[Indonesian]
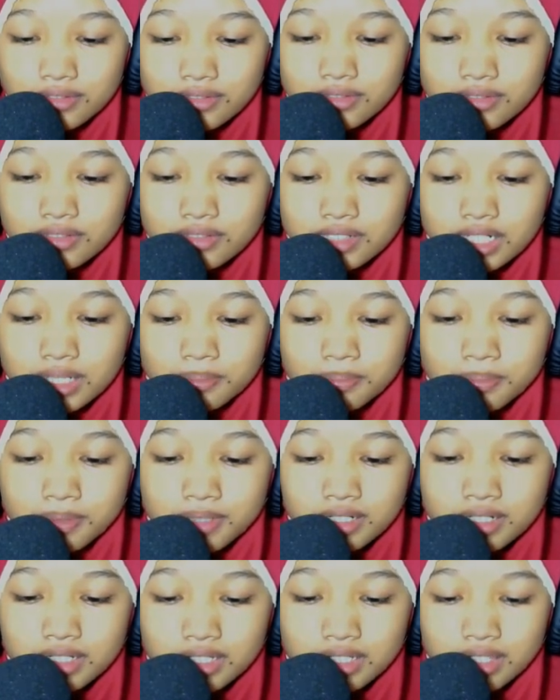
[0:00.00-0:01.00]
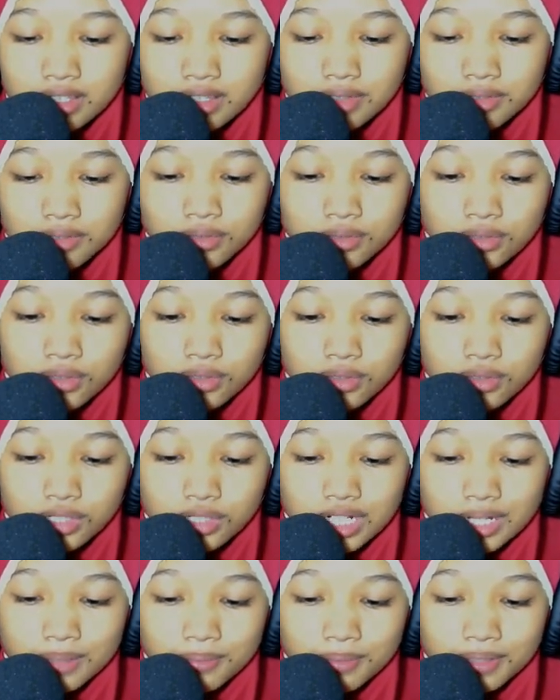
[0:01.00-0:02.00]
Uh, dapat.
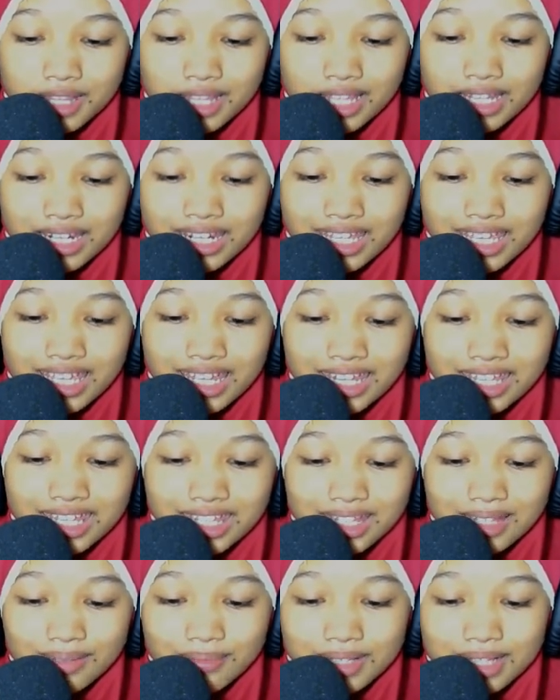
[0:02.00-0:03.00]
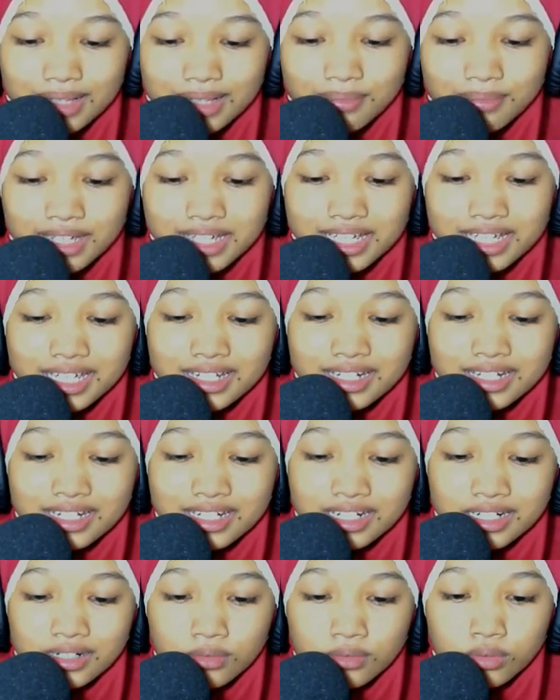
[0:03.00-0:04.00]
Uh, dapat energi, teman-teman.
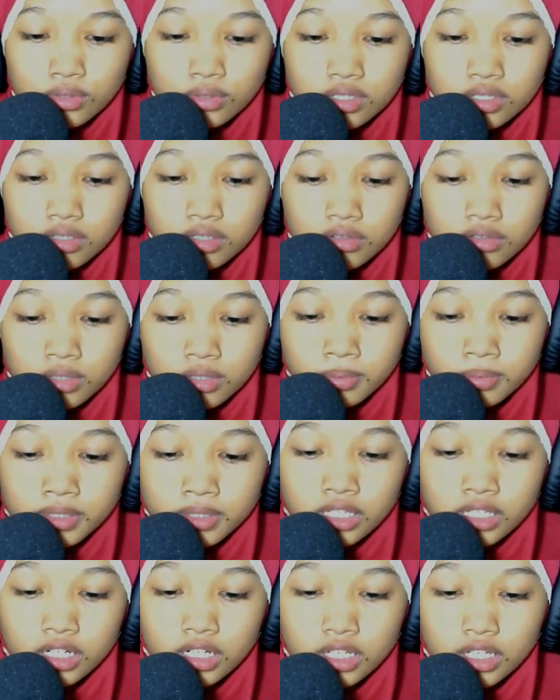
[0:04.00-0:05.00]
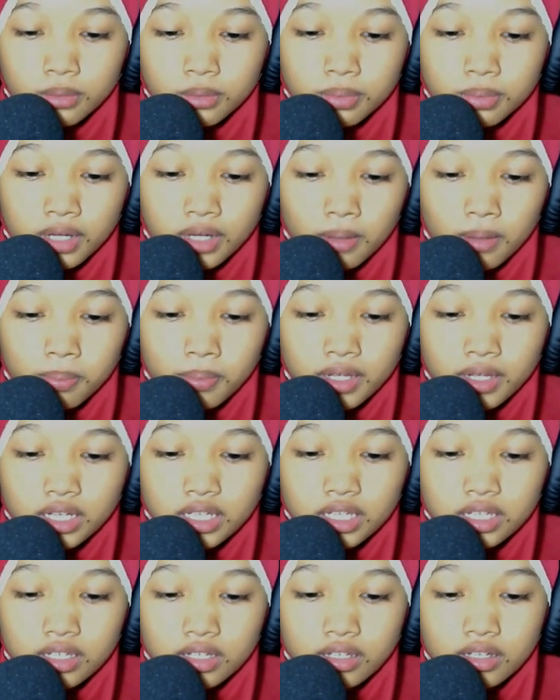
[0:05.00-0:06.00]
Wih, dapat energi berapa
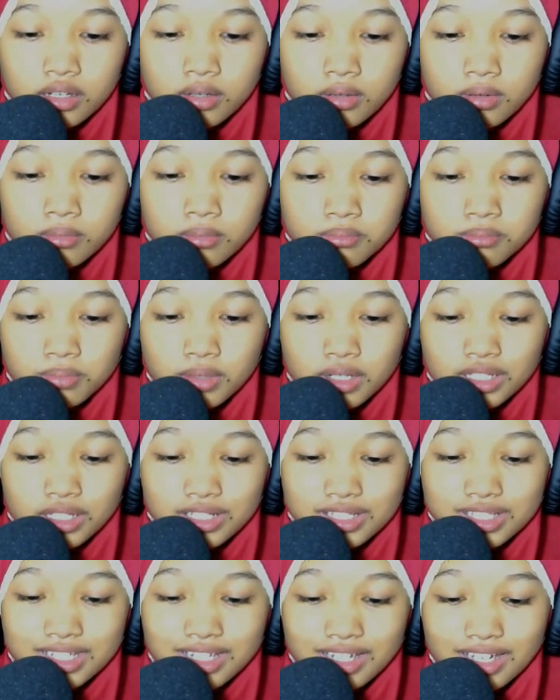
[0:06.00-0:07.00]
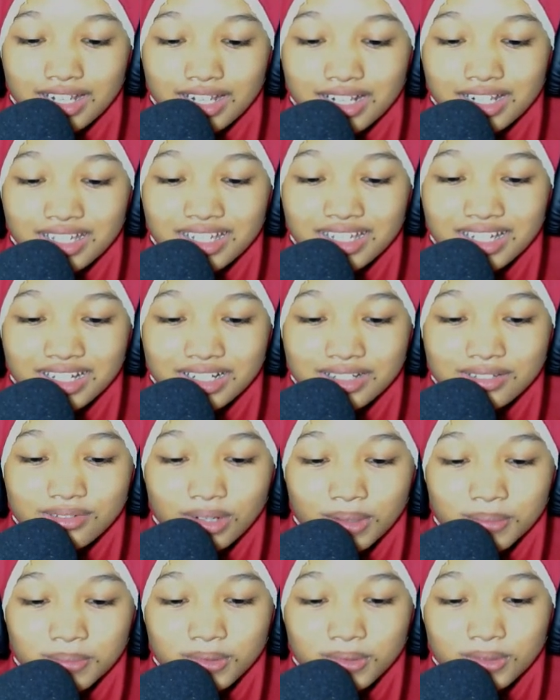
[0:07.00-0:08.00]
ini? Banyak sekali ya,
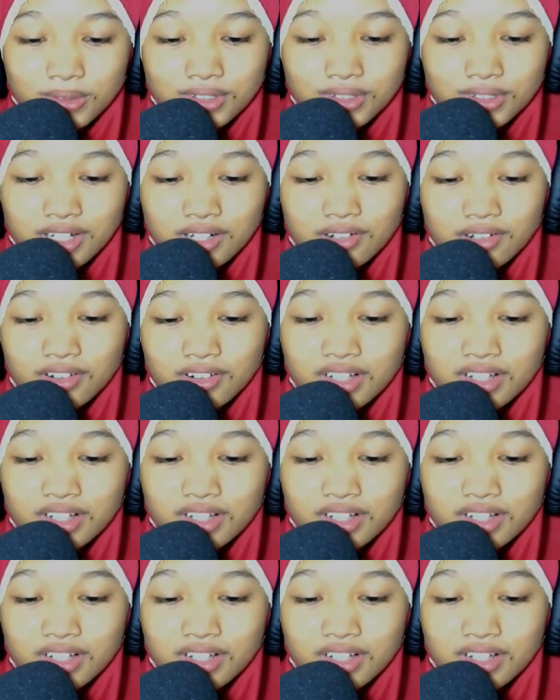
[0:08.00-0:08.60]
20